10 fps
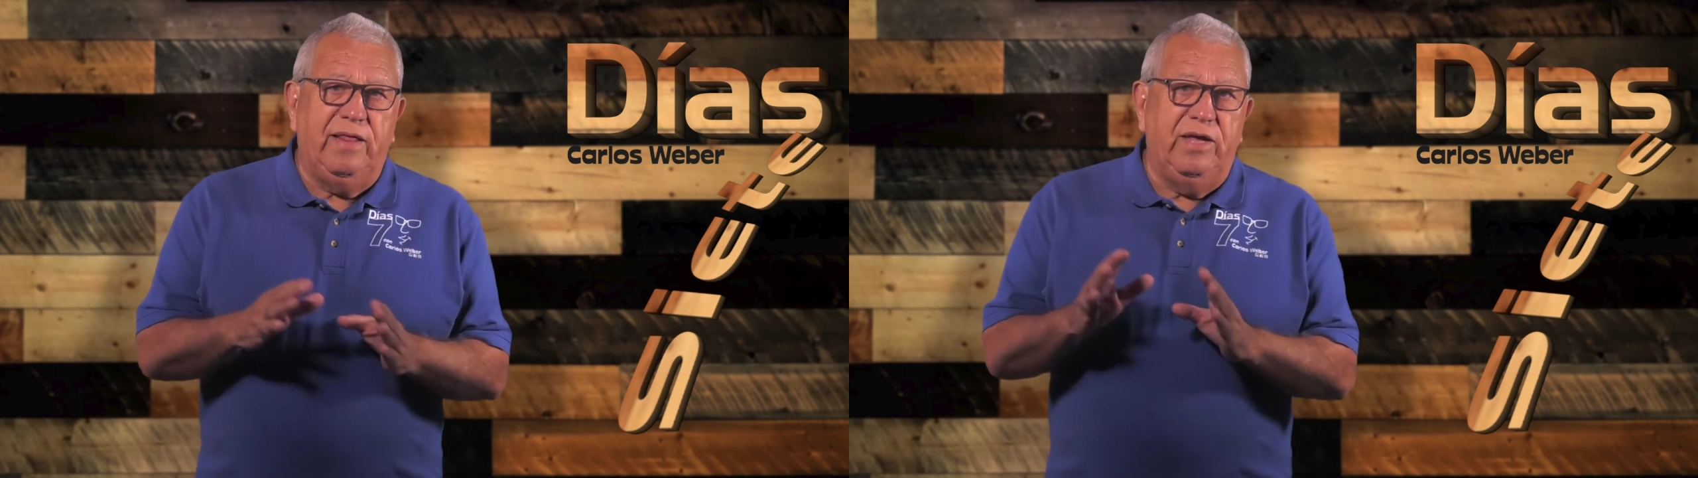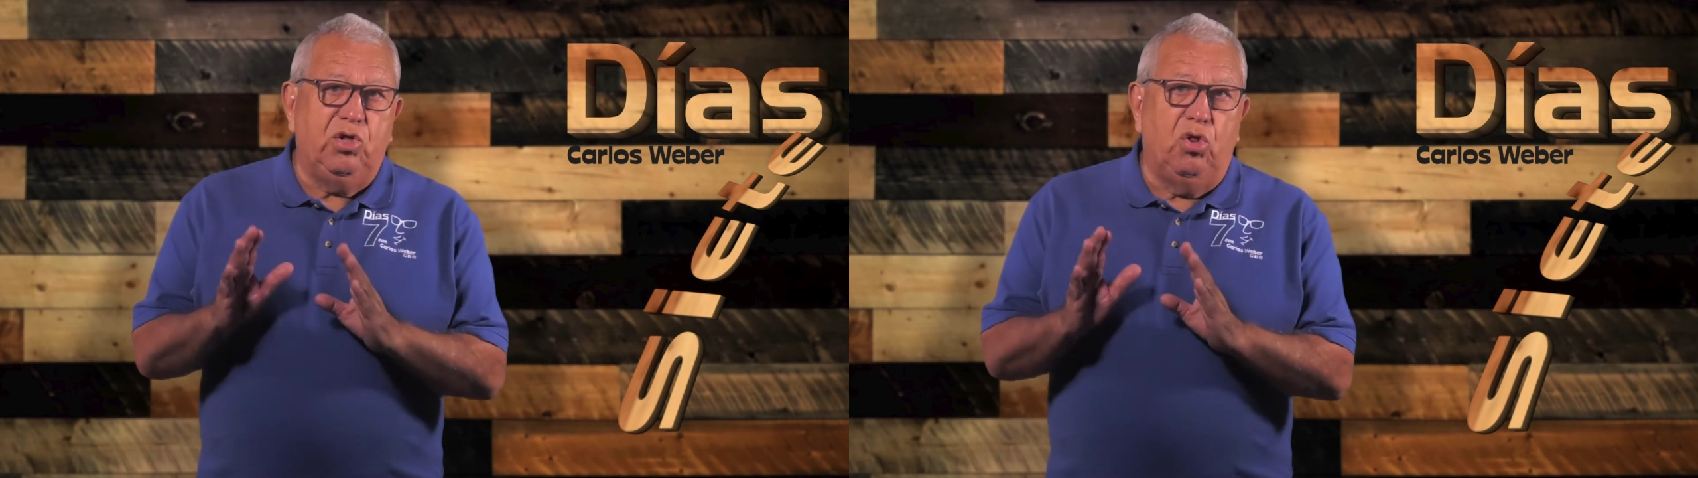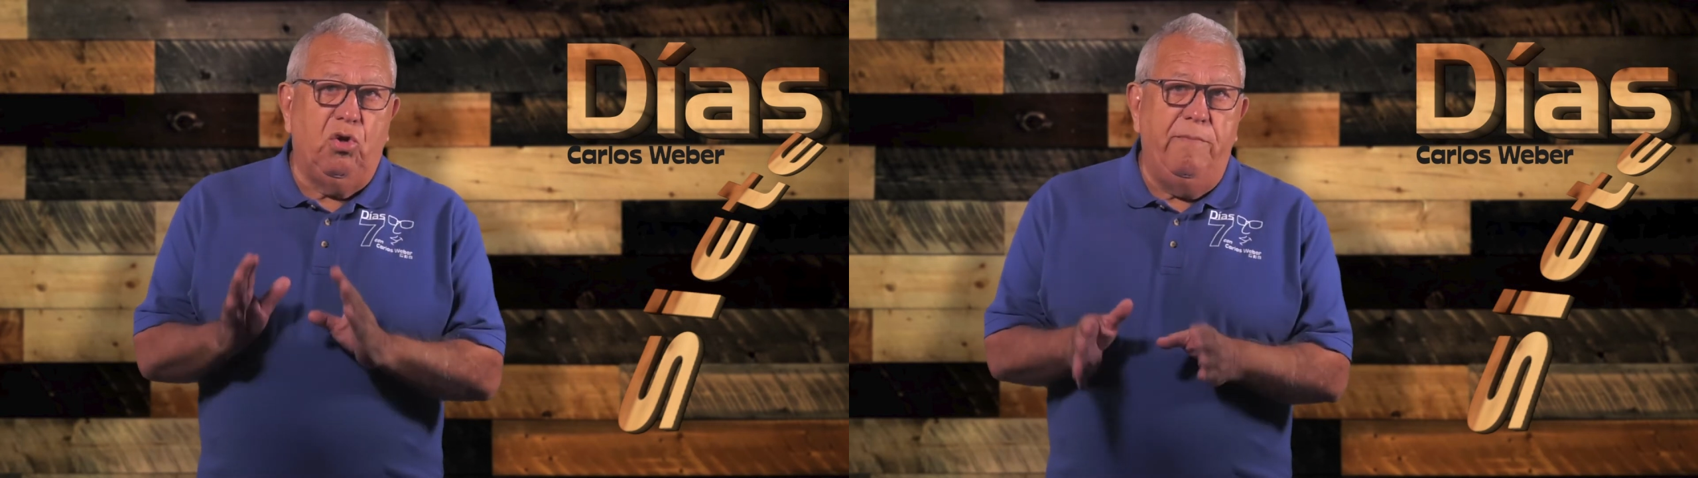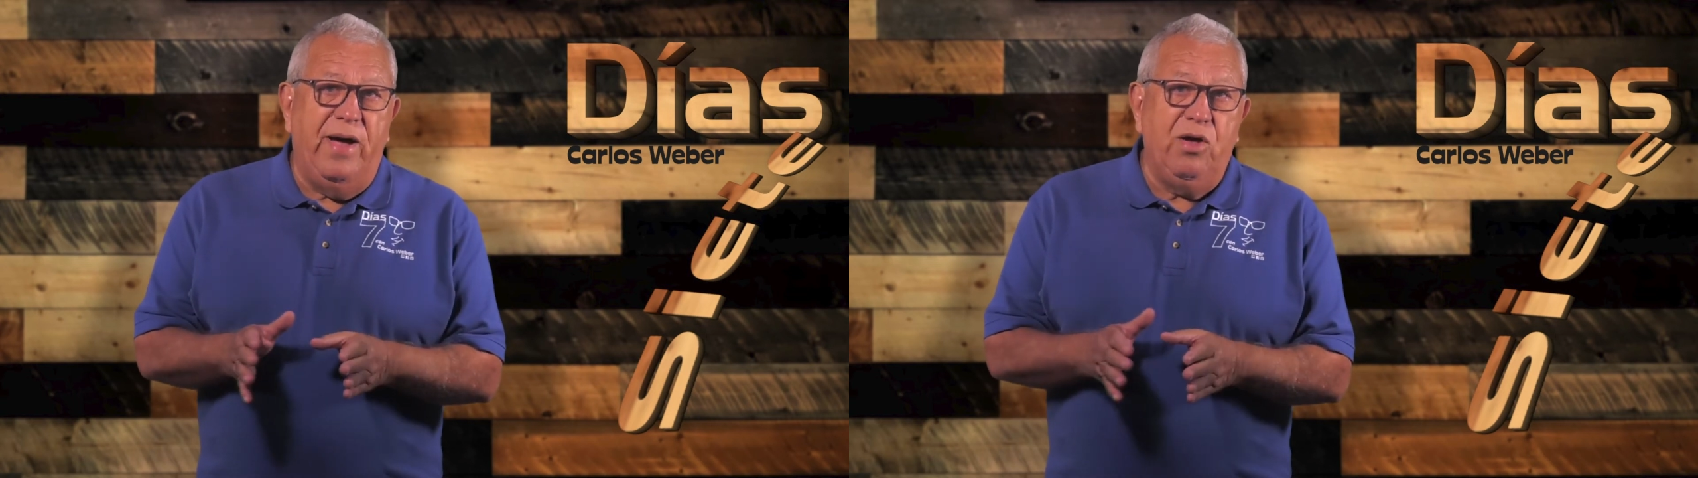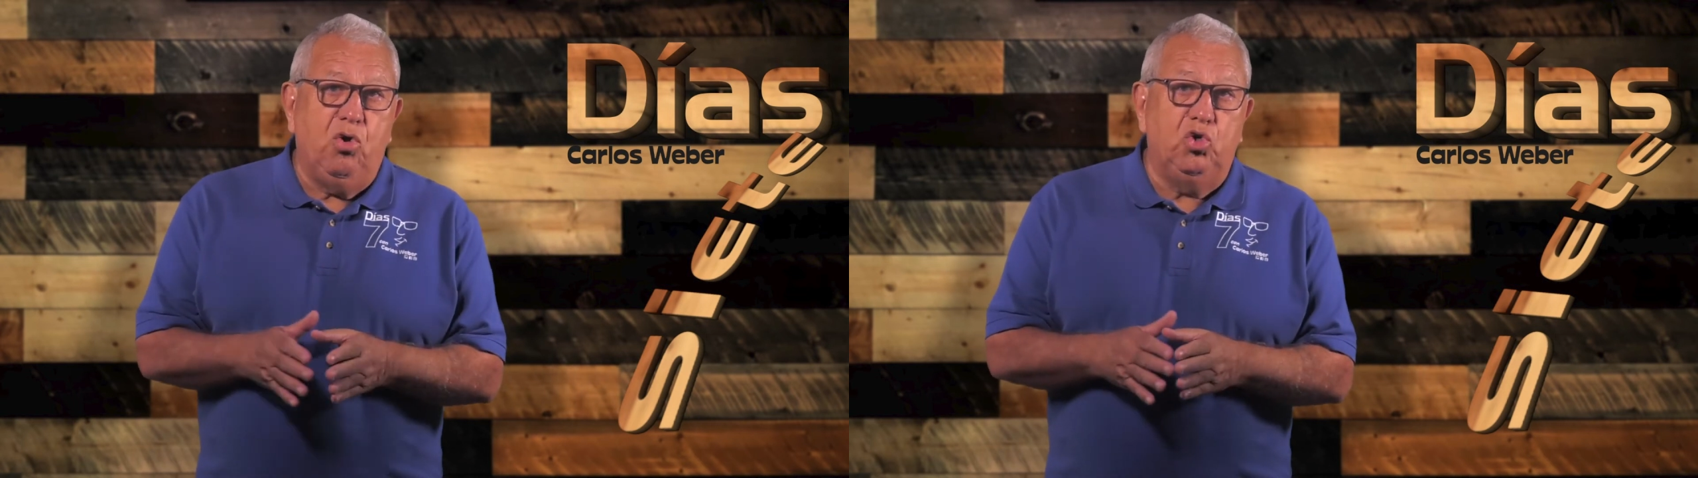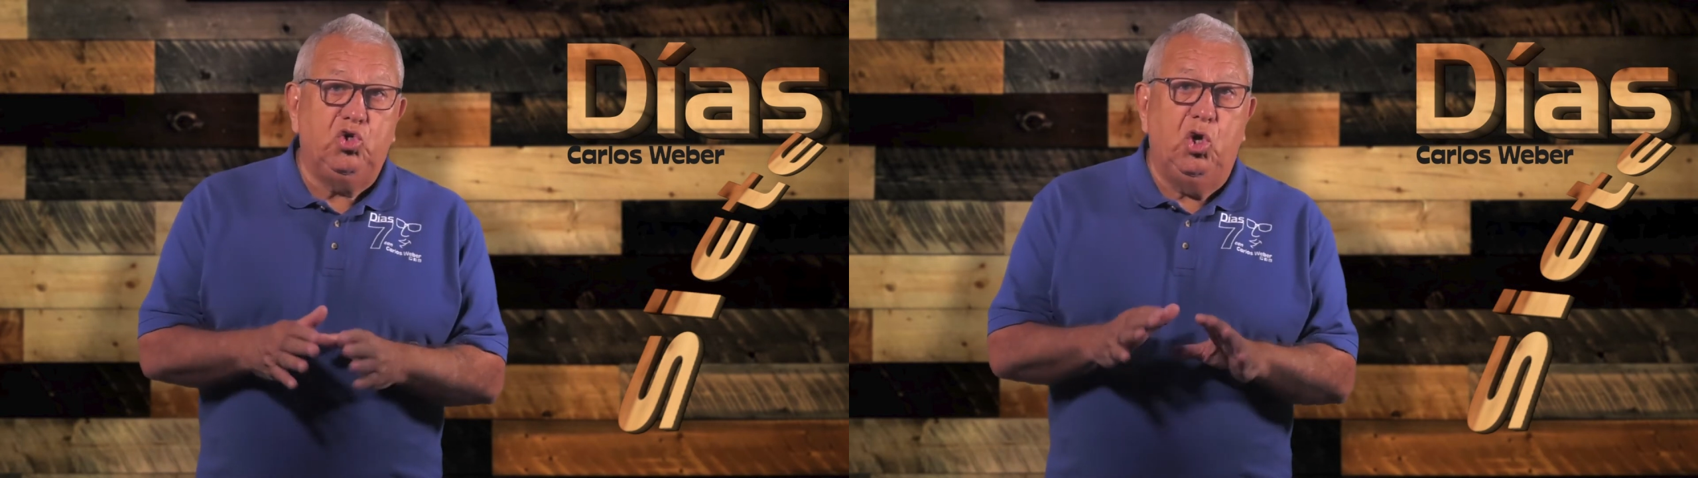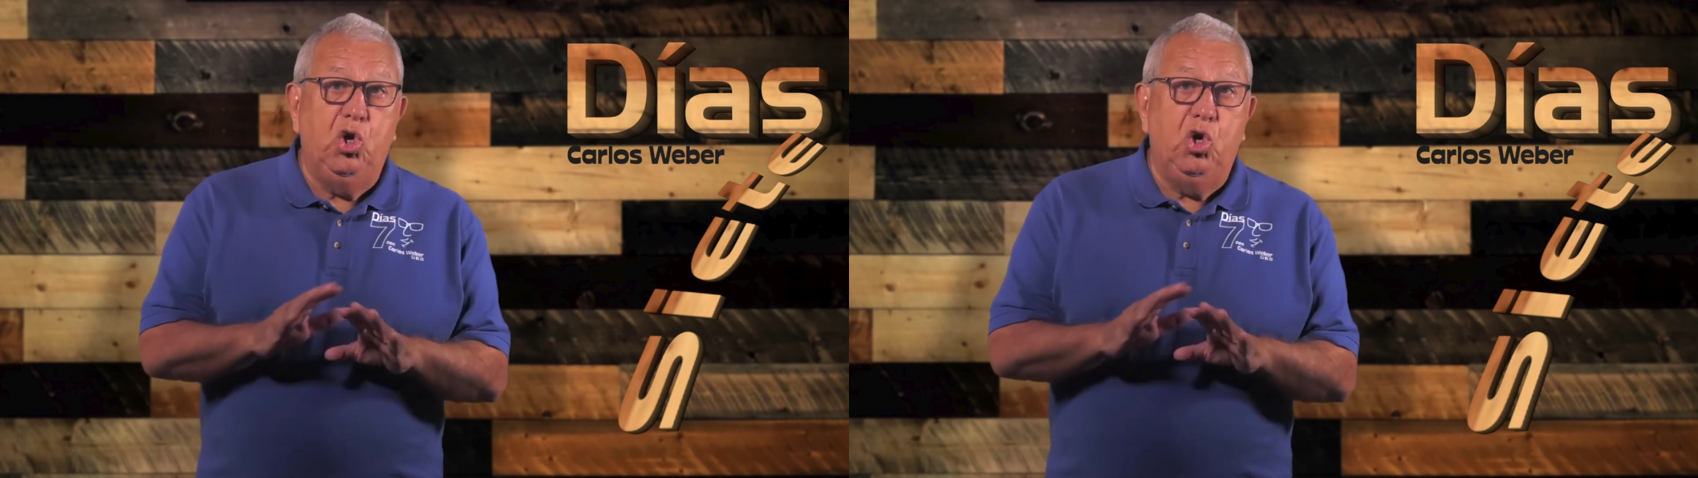de estos dos bancos